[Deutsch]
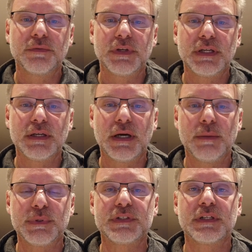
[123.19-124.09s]
irgendwie
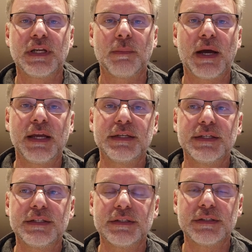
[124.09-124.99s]
ein bisschen
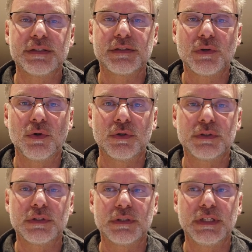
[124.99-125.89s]
herbeigedichtet ist
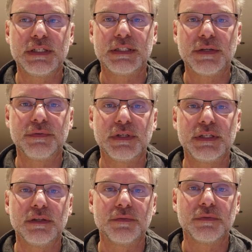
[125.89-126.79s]
und äh, nicht
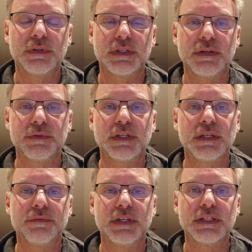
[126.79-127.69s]
definitiv,
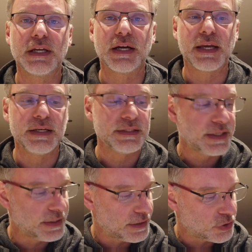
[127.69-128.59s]
definitiv nicht der
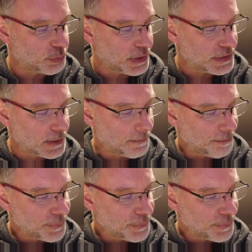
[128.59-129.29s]
Realität entspricht.